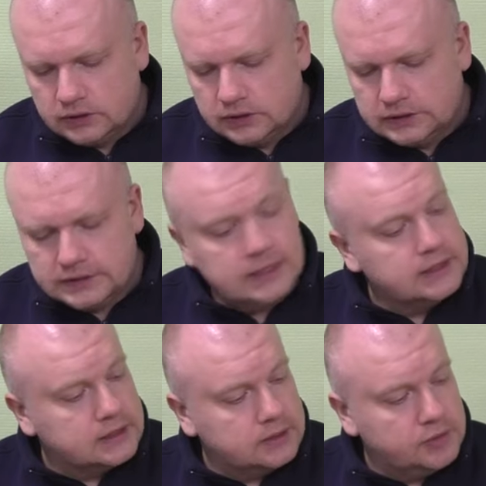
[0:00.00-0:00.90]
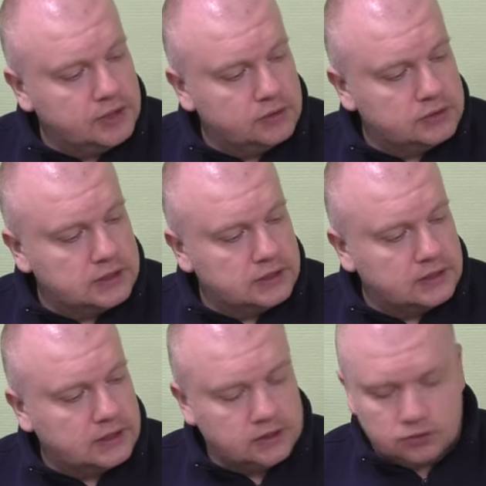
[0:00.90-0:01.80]
э, центра меряю,
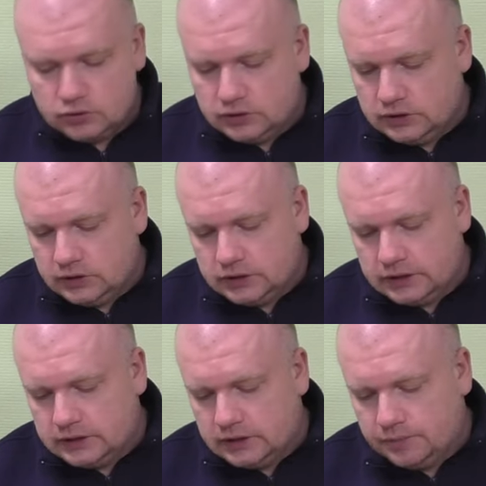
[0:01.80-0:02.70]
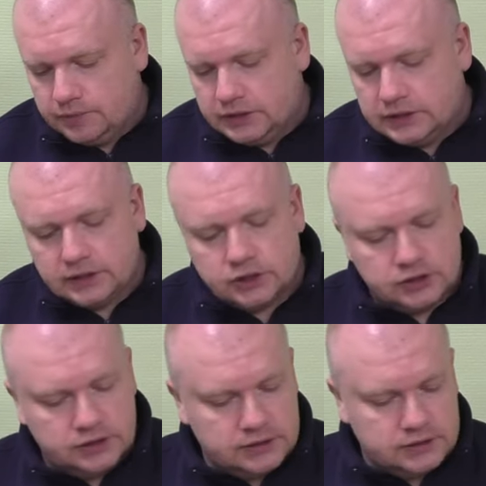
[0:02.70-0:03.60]
центра катушка держателя
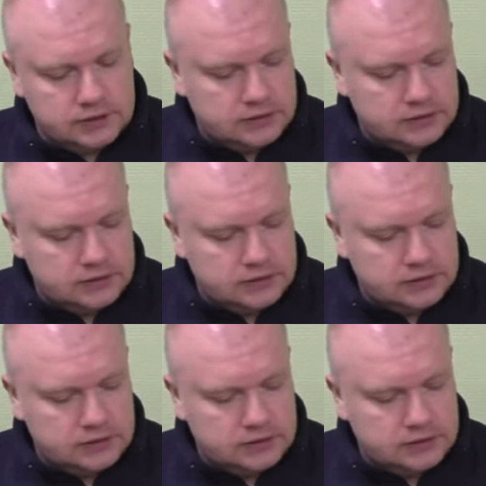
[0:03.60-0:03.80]
56.